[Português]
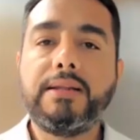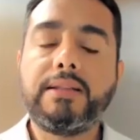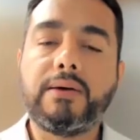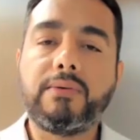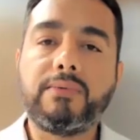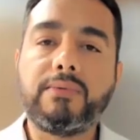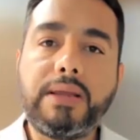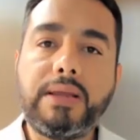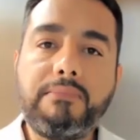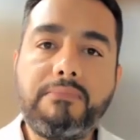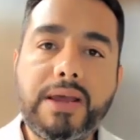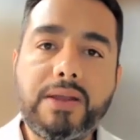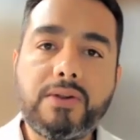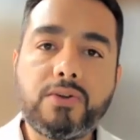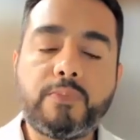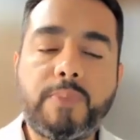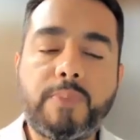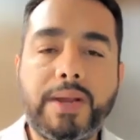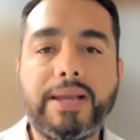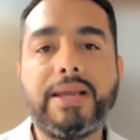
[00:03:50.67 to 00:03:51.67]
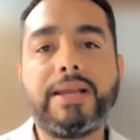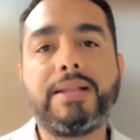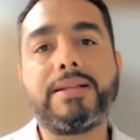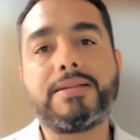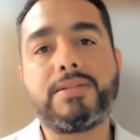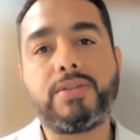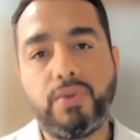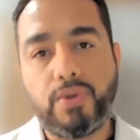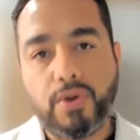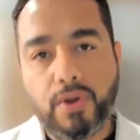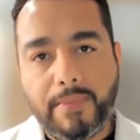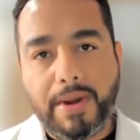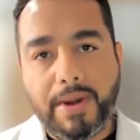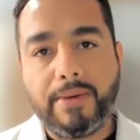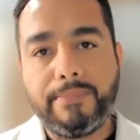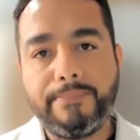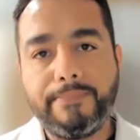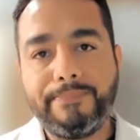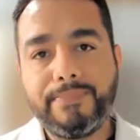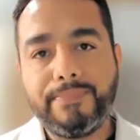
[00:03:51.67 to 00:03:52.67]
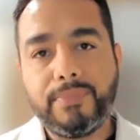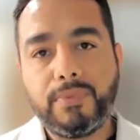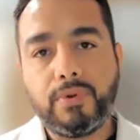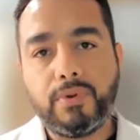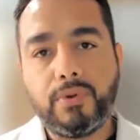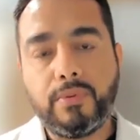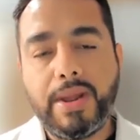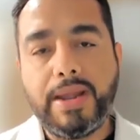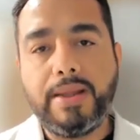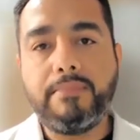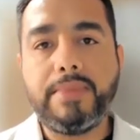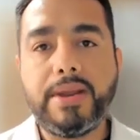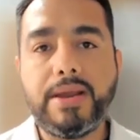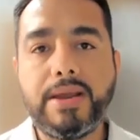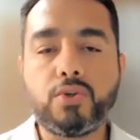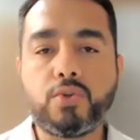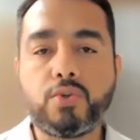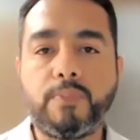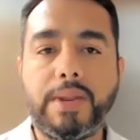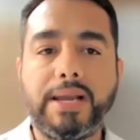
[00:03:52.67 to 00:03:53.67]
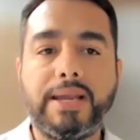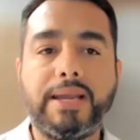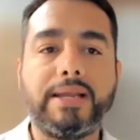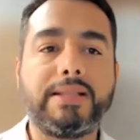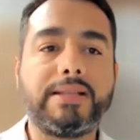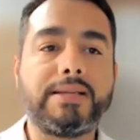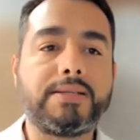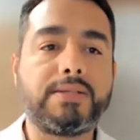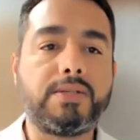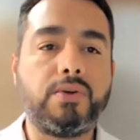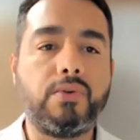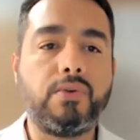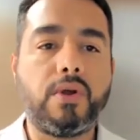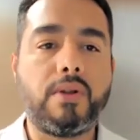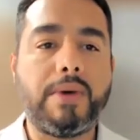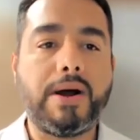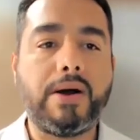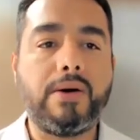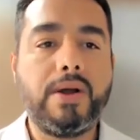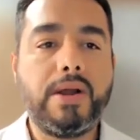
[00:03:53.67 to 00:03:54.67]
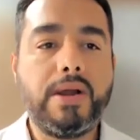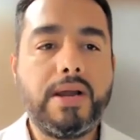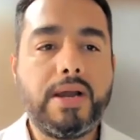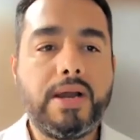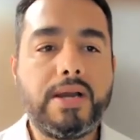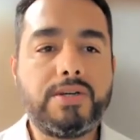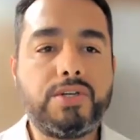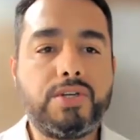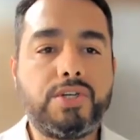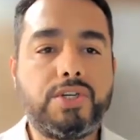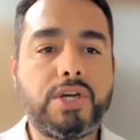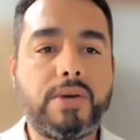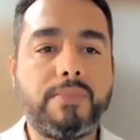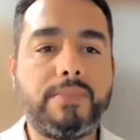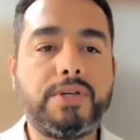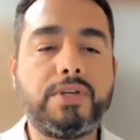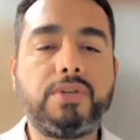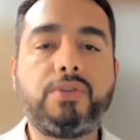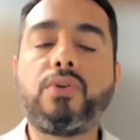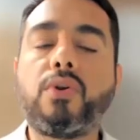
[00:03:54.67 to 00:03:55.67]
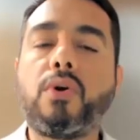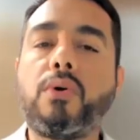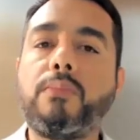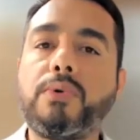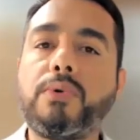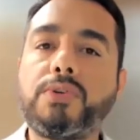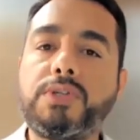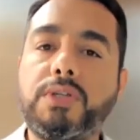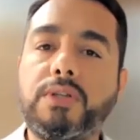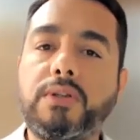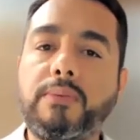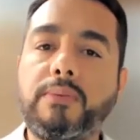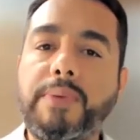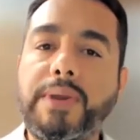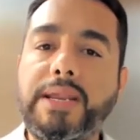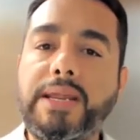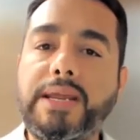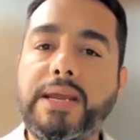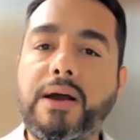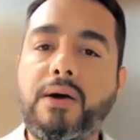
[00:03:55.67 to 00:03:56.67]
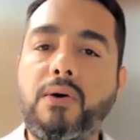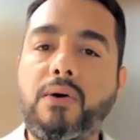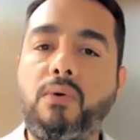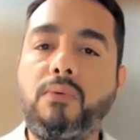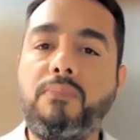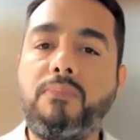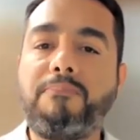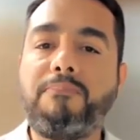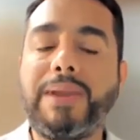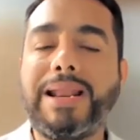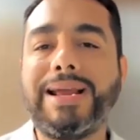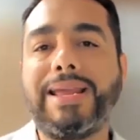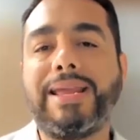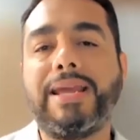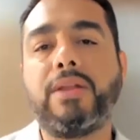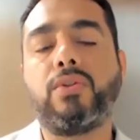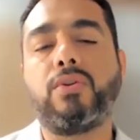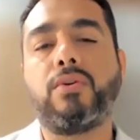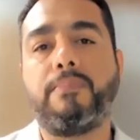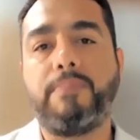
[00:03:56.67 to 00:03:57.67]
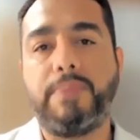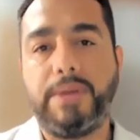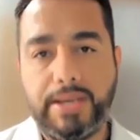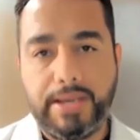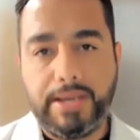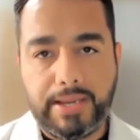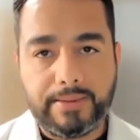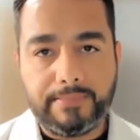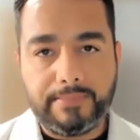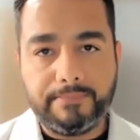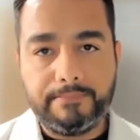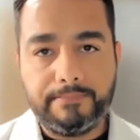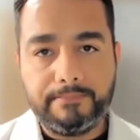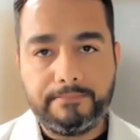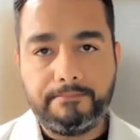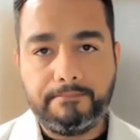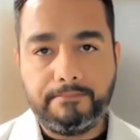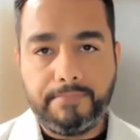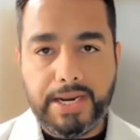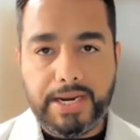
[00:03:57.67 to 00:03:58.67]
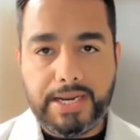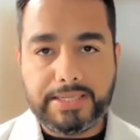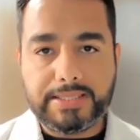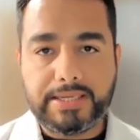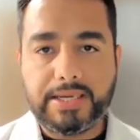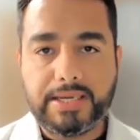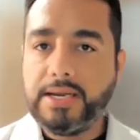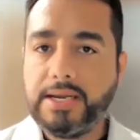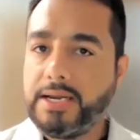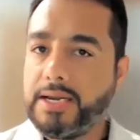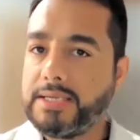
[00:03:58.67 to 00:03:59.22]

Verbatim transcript: Então tem menos plaquetas que o normal. Tudo bem? Menos plaquetas que o normal, a gente chama de trombocitopenia ou plaquetopenia. Beleza?